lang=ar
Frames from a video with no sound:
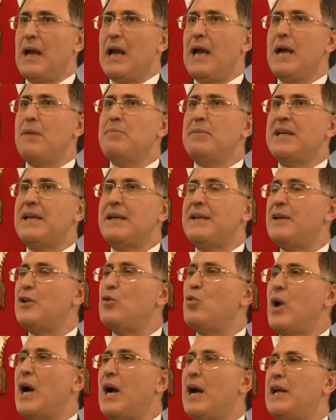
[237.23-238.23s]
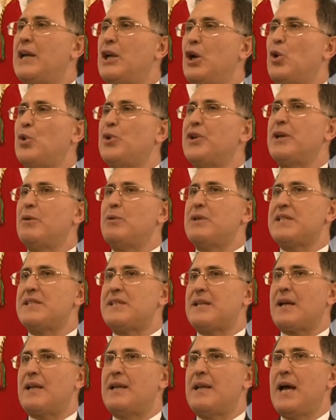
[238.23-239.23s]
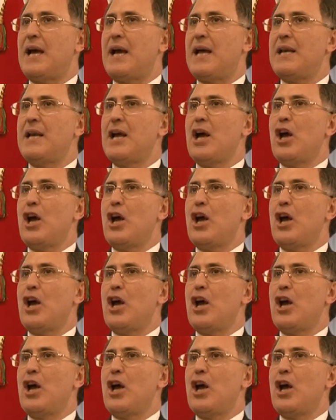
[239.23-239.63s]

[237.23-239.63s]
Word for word: حاملا لواء الحريه والاستقلال